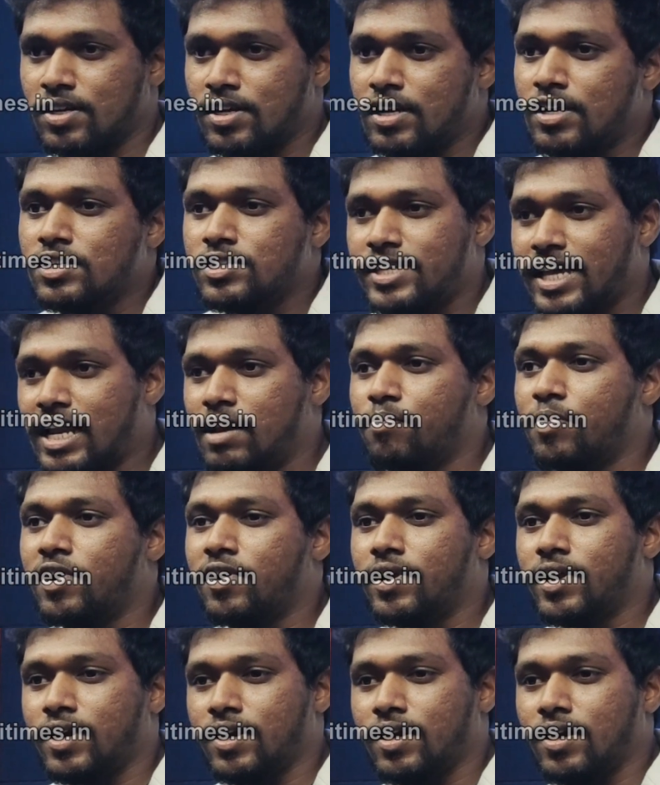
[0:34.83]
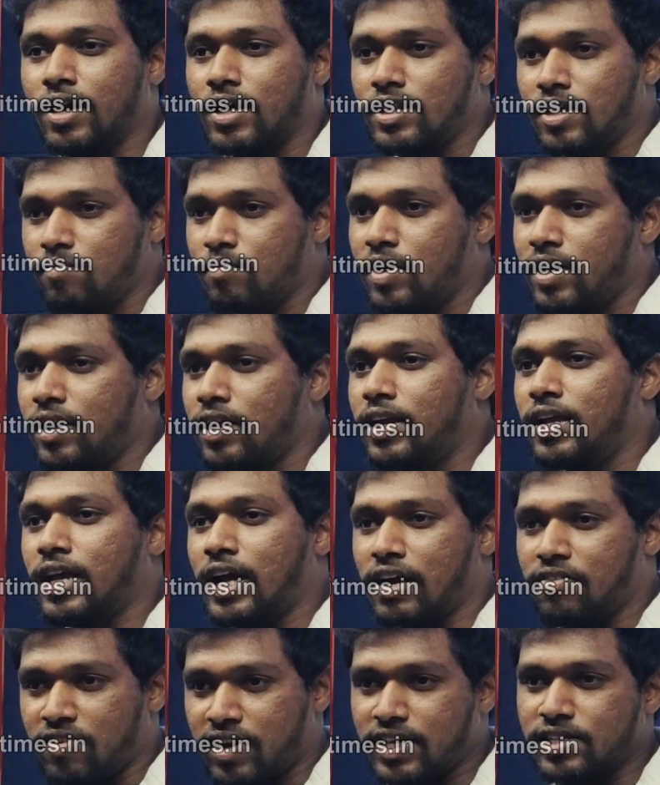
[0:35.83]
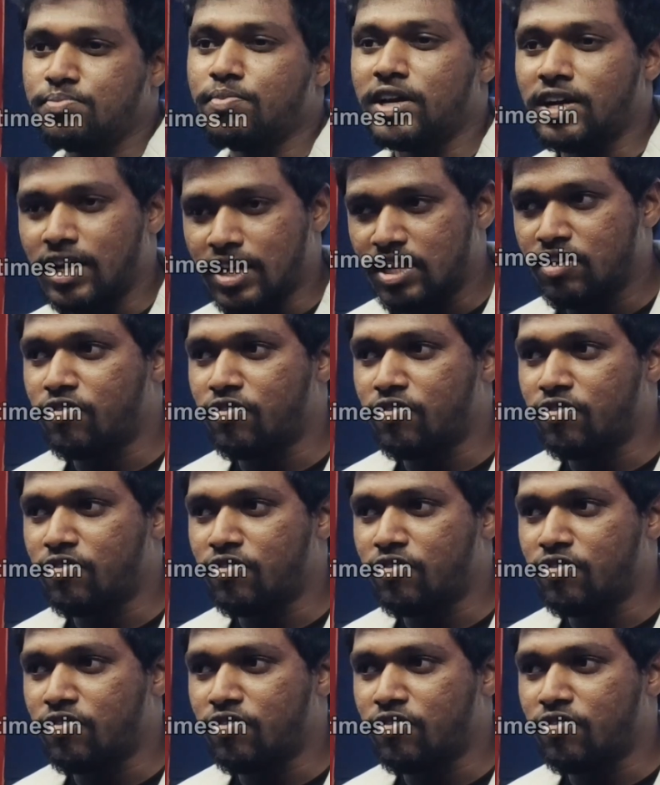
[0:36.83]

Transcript: தற்போது செயலியின் இறுதி வடிவத்தை